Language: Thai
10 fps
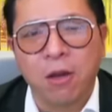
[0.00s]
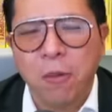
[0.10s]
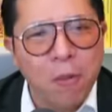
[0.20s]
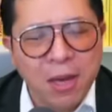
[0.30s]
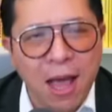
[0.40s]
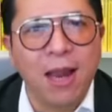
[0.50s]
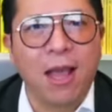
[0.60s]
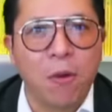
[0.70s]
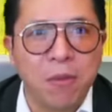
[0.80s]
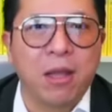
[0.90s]
มันก็ไม่ได้อะไร
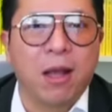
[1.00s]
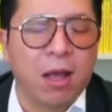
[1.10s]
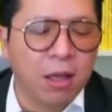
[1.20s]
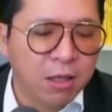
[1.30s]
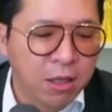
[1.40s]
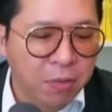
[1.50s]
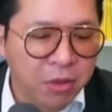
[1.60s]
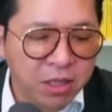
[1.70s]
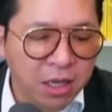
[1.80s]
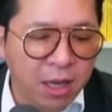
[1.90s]
ก็มีนะฮะเพ
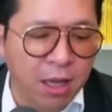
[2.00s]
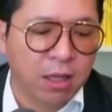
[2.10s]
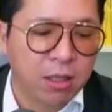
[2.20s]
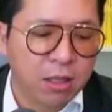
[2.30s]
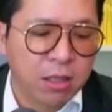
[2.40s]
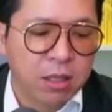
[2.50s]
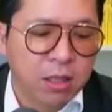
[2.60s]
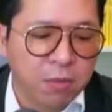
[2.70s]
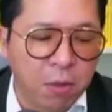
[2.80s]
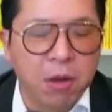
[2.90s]
ราะฉะนั้นเนี่ย
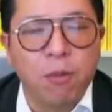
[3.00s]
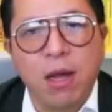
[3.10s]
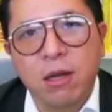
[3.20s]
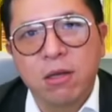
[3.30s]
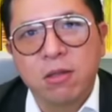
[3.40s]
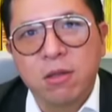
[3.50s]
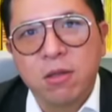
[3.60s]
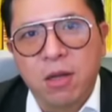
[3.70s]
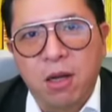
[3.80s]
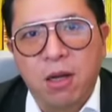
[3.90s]
ผมคิดว่า
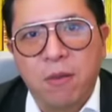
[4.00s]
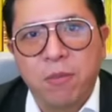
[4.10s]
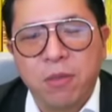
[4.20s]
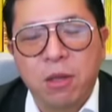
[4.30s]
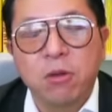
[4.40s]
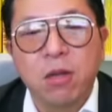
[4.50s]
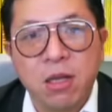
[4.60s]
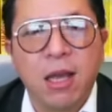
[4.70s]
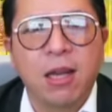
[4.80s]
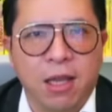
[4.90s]
เอ่อ เราต้อง
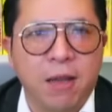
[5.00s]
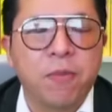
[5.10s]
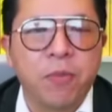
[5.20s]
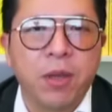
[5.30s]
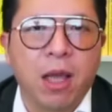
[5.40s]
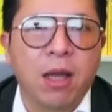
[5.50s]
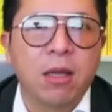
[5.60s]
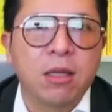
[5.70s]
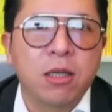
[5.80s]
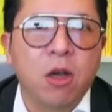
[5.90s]
เลือกให้ดีนะฮะ
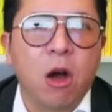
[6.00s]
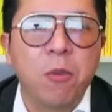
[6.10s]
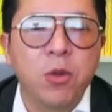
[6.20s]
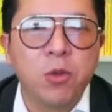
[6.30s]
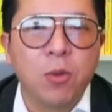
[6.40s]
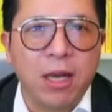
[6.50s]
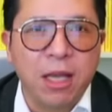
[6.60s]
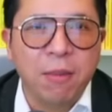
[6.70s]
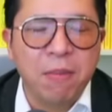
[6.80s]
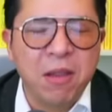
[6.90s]
ข้อมูลทุกวัน
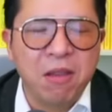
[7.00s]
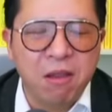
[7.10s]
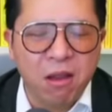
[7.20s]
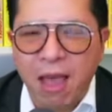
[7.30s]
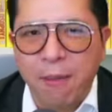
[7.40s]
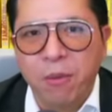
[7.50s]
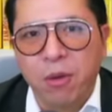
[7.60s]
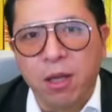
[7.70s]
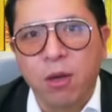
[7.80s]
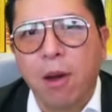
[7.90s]
นี้มันมีเยอะแยะไปหมด
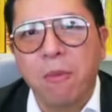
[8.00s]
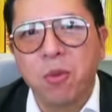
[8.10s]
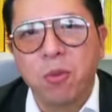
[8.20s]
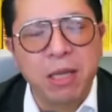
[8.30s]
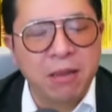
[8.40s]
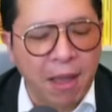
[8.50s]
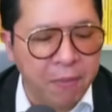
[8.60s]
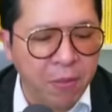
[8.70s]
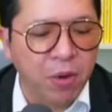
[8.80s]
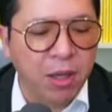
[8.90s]
เลยความรู้มีเต็ม
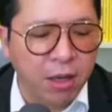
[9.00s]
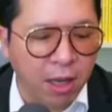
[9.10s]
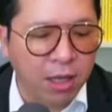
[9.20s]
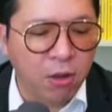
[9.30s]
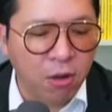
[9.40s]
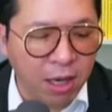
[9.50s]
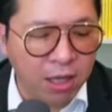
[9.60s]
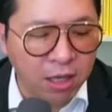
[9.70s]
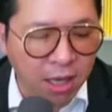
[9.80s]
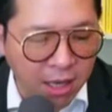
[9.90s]
ไปหมดเลยนะฮะต้องคัด
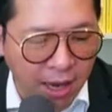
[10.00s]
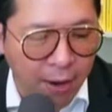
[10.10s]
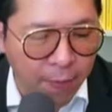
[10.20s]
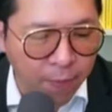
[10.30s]
เลือกให้เก่ง